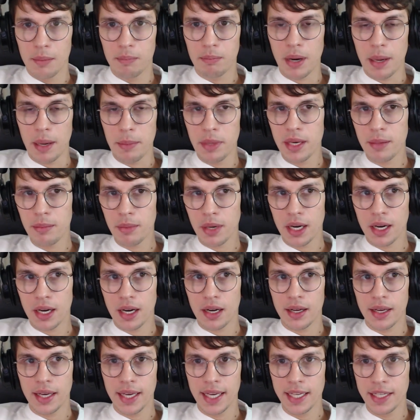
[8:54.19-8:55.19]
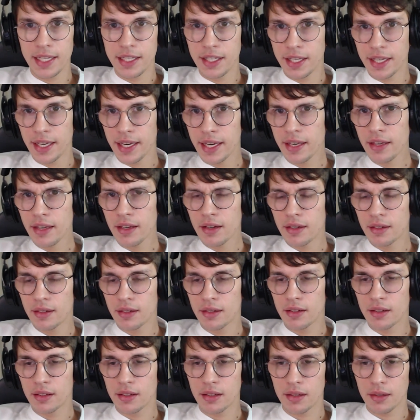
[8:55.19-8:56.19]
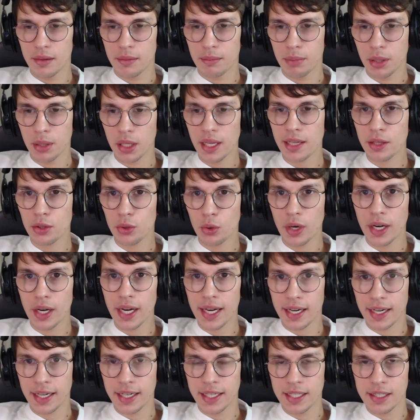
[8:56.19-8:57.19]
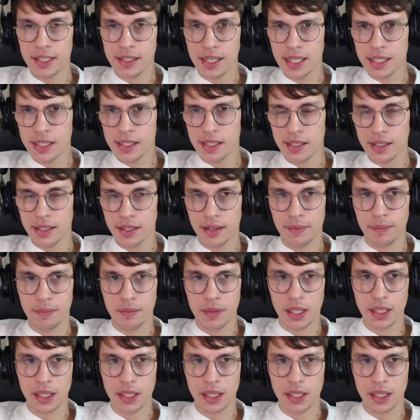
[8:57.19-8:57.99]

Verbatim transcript: Помимо ADA, была другая организация,